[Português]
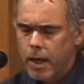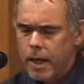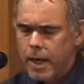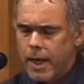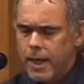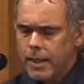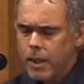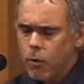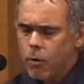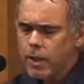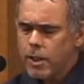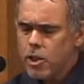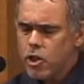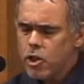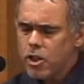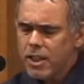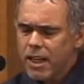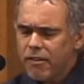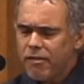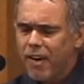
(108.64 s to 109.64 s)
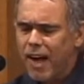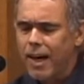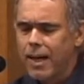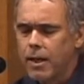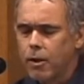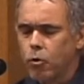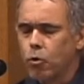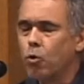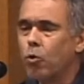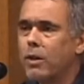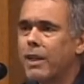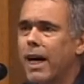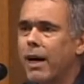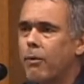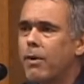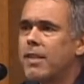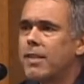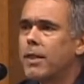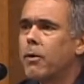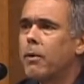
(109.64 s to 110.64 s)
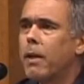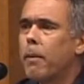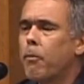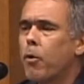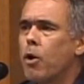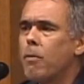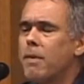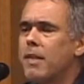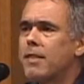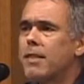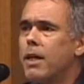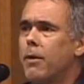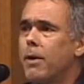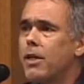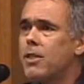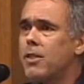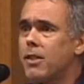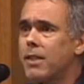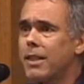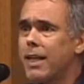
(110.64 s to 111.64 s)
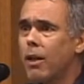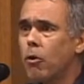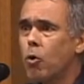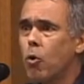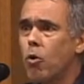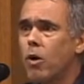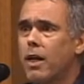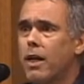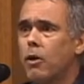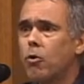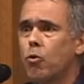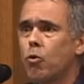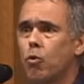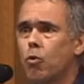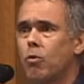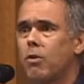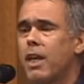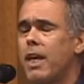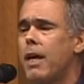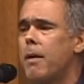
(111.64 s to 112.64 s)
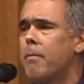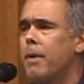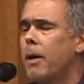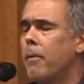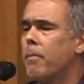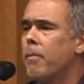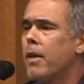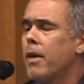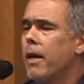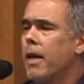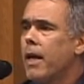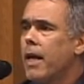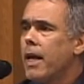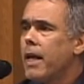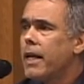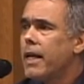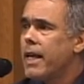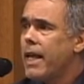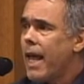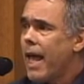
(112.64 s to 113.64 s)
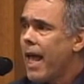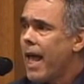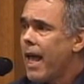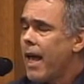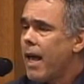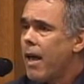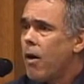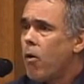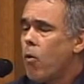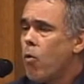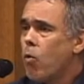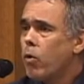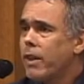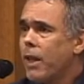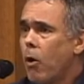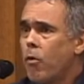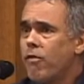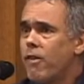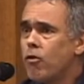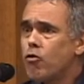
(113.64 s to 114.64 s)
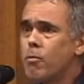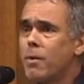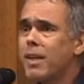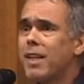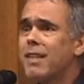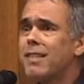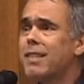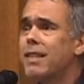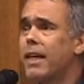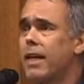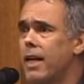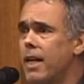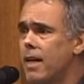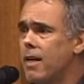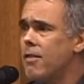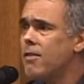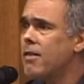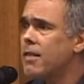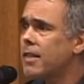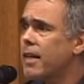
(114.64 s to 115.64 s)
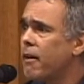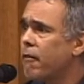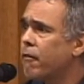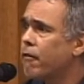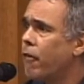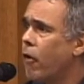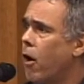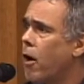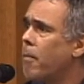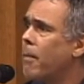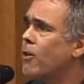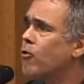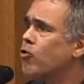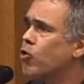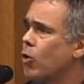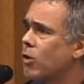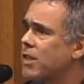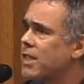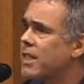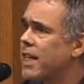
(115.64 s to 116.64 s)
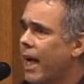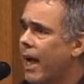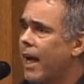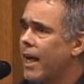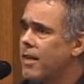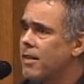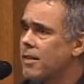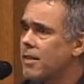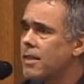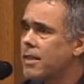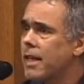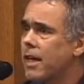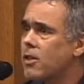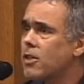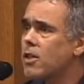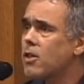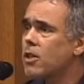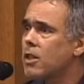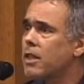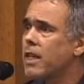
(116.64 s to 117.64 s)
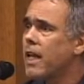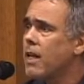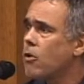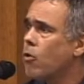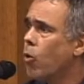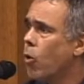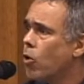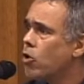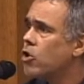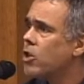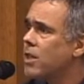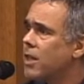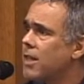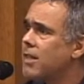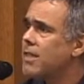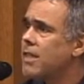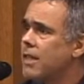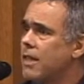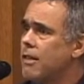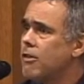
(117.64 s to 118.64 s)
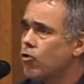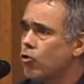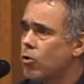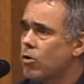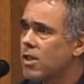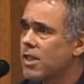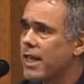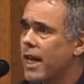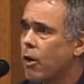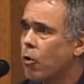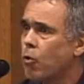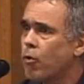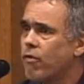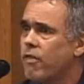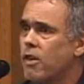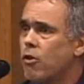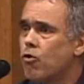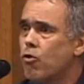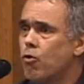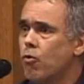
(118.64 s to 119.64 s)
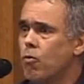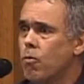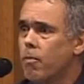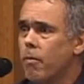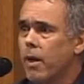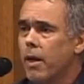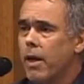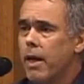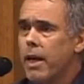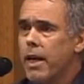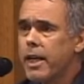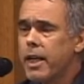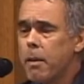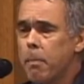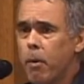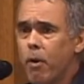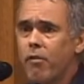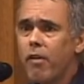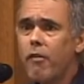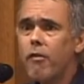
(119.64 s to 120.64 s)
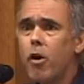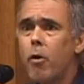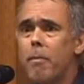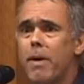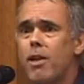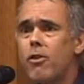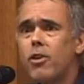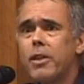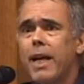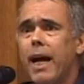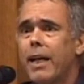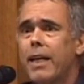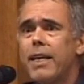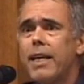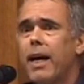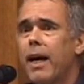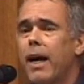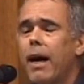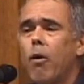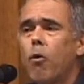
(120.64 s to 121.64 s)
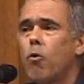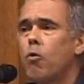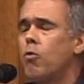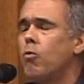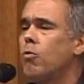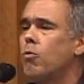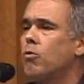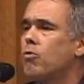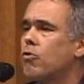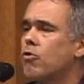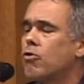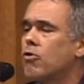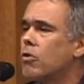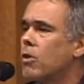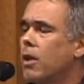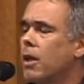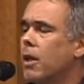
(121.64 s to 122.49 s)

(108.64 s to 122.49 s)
Então, quando a gente está falando da questão da proibição, a gente está tocando num tema que é, é talvez uma das grandes reformas sociais que a gente tem hoje nesse início do século XXI e que provavelmente daqui a alguns